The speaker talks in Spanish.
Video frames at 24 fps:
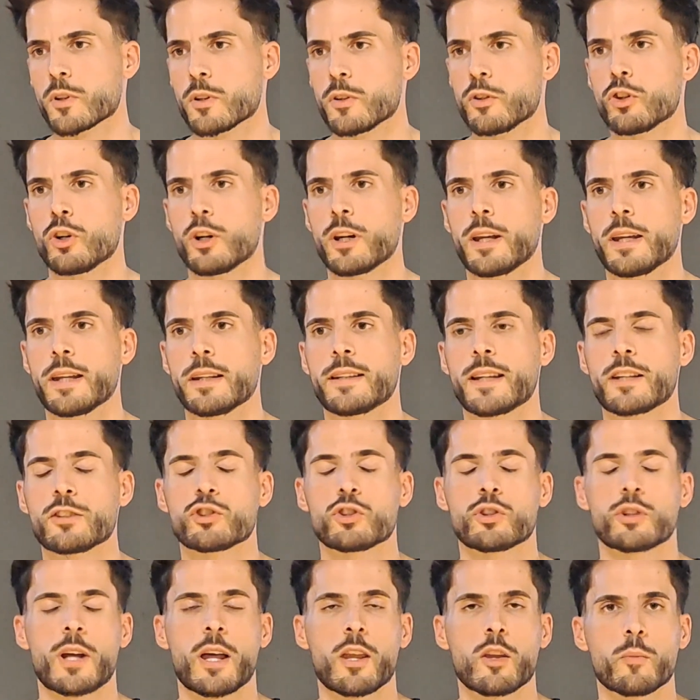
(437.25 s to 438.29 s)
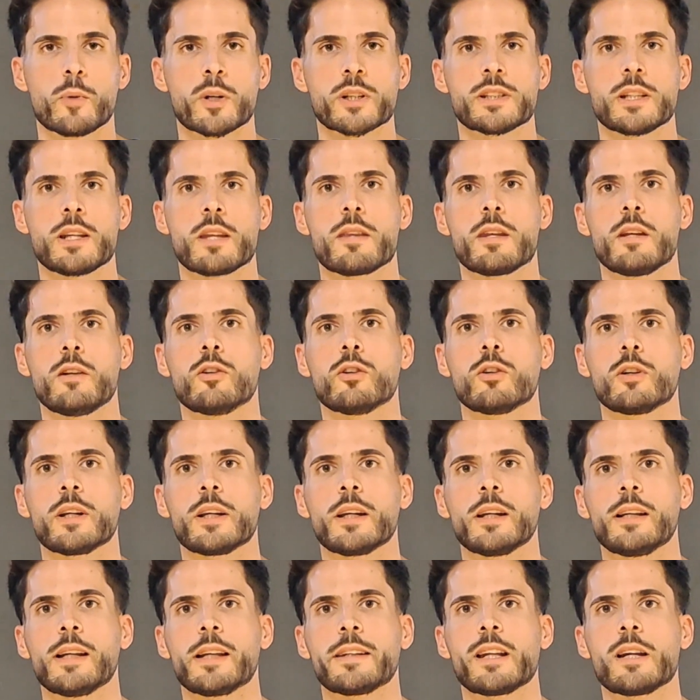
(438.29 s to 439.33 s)
no es tan sonado, por así decirlo,
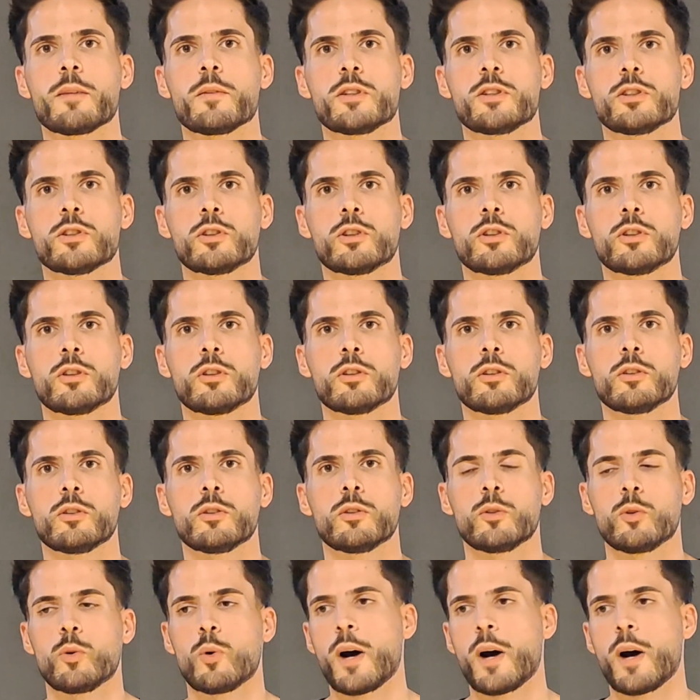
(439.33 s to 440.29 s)
en la televisión